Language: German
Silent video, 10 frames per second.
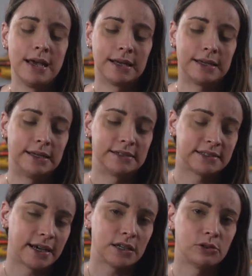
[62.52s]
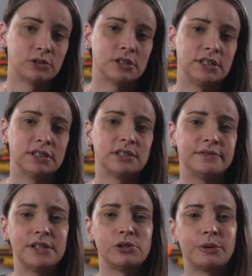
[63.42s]
Kleine Side Note, dieses
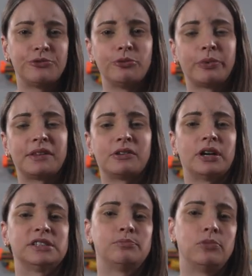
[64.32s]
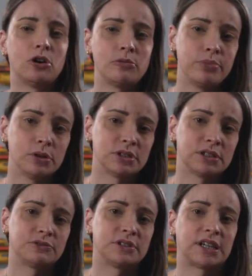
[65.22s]
Video gibt es übrigens auch als Blogpost
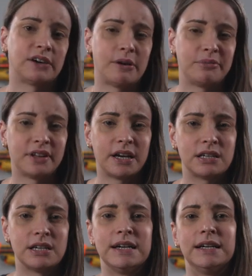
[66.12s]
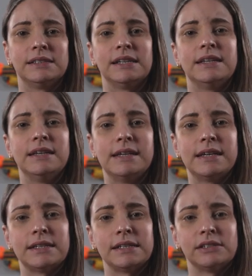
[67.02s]
auf unserer Webseite. Den
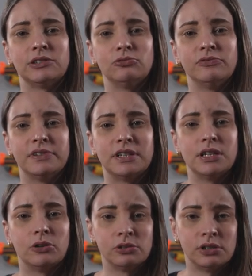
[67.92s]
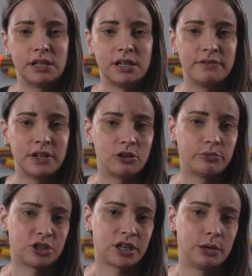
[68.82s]
Link dazu findet ihr unten in der
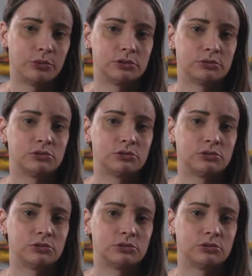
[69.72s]
Videobeschreibung.